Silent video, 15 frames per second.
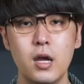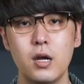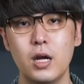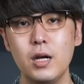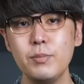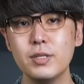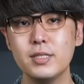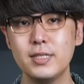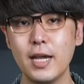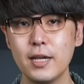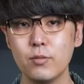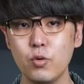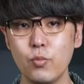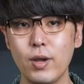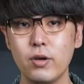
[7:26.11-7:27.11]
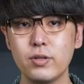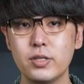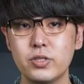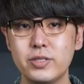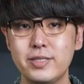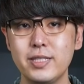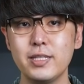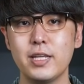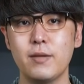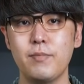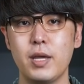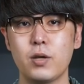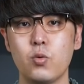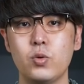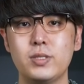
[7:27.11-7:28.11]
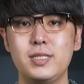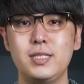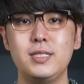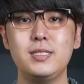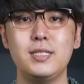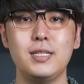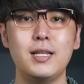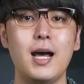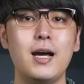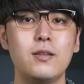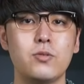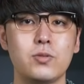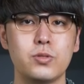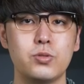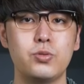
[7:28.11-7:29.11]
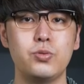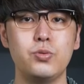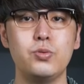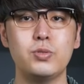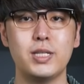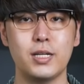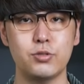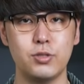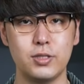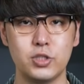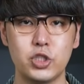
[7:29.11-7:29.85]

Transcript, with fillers: 而他们的下一个目标呢，是近年美国积极拉拢的区域强权